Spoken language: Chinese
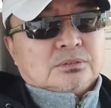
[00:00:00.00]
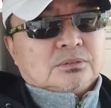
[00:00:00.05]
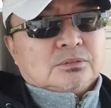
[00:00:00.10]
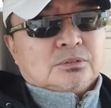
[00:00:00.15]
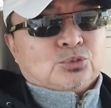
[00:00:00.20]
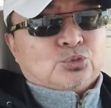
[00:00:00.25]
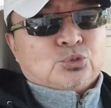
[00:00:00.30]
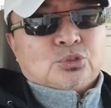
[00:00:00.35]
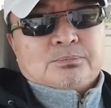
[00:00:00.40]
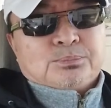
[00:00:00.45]

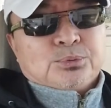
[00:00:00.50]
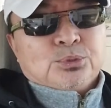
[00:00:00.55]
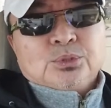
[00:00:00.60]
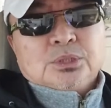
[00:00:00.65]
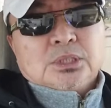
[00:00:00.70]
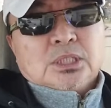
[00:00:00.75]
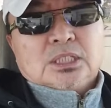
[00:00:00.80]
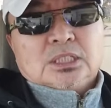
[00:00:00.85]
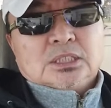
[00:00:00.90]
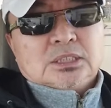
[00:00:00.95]
我觉得不
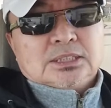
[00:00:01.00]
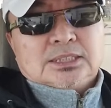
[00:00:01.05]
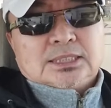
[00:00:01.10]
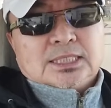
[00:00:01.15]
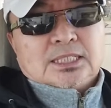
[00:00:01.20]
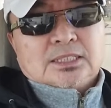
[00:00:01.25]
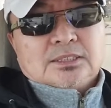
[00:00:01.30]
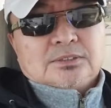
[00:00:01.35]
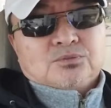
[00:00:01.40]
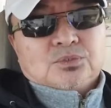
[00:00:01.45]
用任何人
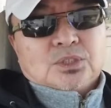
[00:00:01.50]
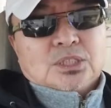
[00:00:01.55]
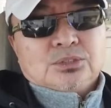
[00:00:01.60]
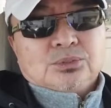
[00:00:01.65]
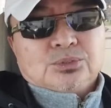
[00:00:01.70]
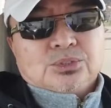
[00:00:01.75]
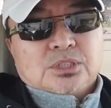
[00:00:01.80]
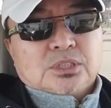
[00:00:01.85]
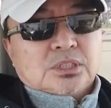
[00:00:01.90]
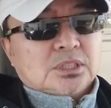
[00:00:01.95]
讲，它
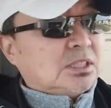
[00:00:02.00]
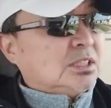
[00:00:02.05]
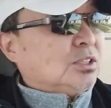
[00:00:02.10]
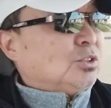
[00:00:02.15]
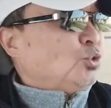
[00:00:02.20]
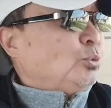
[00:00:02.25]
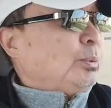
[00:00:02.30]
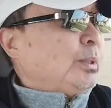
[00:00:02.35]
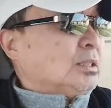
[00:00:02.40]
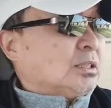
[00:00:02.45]
就是个
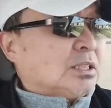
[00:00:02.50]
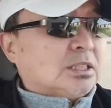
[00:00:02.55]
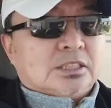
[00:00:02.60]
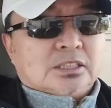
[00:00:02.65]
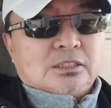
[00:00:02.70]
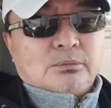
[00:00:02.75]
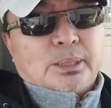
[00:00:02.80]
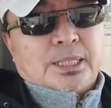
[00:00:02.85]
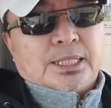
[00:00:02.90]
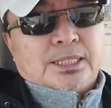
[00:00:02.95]
晴雨表在这
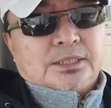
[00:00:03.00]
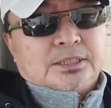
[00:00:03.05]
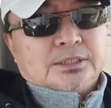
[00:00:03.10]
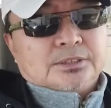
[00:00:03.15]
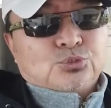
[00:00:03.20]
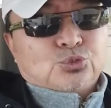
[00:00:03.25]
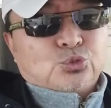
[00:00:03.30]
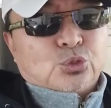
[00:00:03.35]
里摆着。